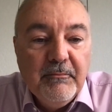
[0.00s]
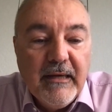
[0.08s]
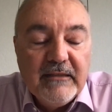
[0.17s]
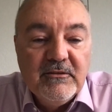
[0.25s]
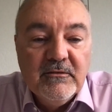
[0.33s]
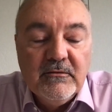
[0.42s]

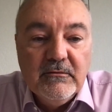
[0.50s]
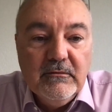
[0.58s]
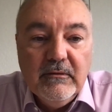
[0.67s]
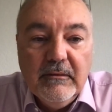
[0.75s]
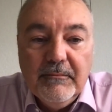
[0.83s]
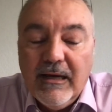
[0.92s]

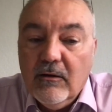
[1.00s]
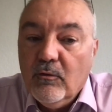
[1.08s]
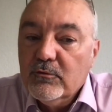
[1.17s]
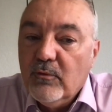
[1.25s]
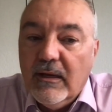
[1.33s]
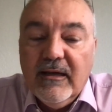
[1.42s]
maintenant, ben,
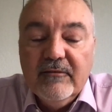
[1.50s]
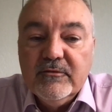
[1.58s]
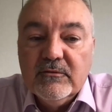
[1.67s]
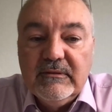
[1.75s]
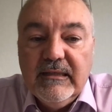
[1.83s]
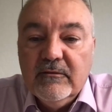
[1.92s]
on doit
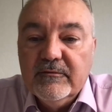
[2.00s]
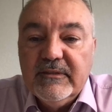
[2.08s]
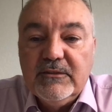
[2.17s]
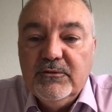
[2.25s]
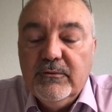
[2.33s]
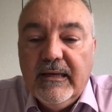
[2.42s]
l'inventer en
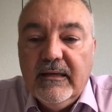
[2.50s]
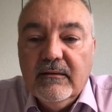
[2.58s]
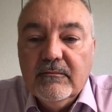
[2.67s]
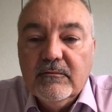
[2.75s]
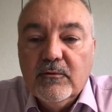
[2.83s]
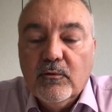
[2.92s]
virtuel.
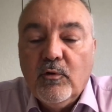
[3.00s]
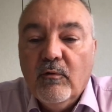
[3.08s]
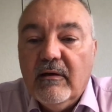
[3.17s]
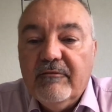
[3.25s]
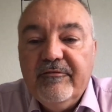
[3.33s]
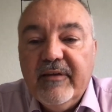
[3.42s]
Donc, on
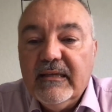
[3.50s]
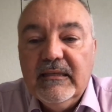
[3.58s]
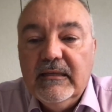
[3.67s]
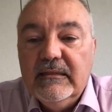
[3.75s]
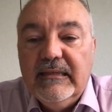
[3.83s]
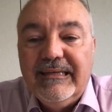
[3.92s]
va faire
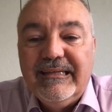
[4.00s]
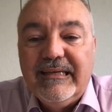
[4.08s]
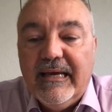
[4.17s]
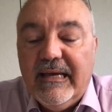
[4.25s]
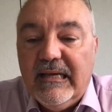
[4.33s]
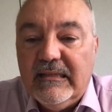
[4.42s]
des,
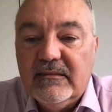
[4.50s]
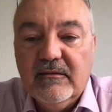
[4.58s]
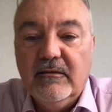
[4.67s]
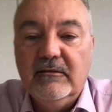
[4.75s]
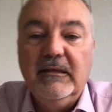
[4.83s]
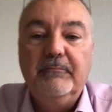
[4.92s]
quêtes,
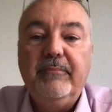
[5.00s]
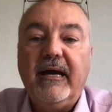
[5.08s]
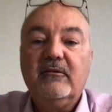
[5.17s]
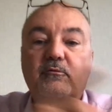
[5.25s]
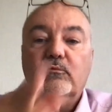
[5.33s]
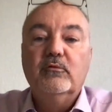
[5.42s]
euh, des
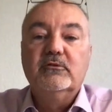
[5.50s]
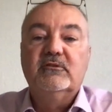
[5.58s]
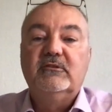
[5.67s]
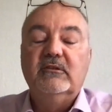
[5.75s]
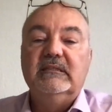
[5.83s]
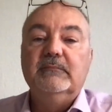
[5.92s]
parcours
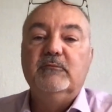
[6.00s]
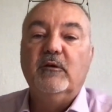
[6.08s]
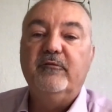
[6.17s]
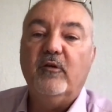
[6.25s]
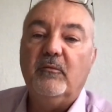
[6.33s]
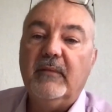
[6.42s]
dans ce type de
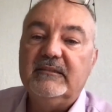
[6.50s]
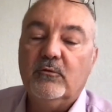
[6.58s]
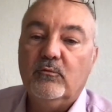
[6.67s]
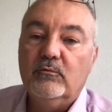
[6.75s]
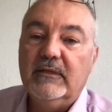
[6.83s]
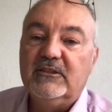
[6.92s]

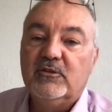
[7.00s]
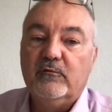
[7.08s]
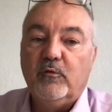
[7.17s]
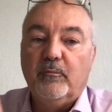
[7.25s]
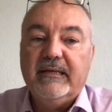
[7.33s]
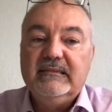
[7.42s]
formation où les gens
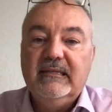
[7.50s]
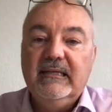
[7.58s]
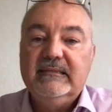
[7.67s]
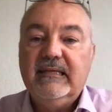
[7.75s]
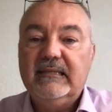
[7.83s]
vont passer les